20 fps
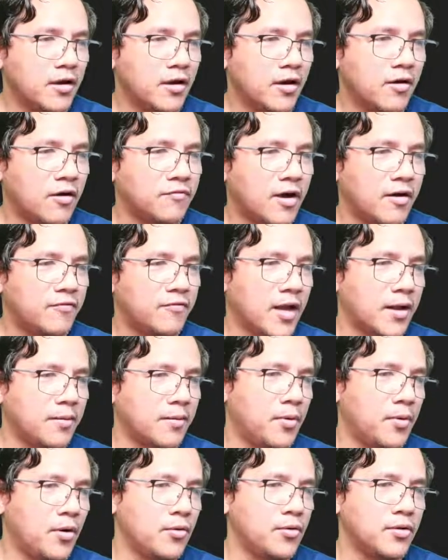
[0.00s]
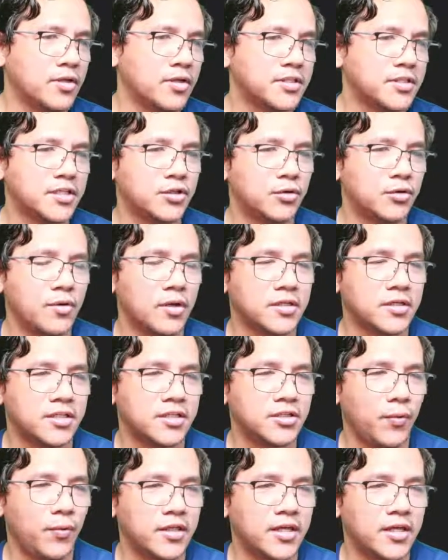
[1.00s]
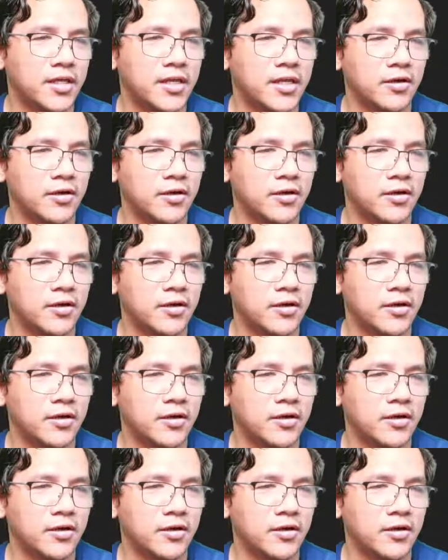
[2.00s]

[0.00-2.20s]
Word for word: of a flagpole situ situated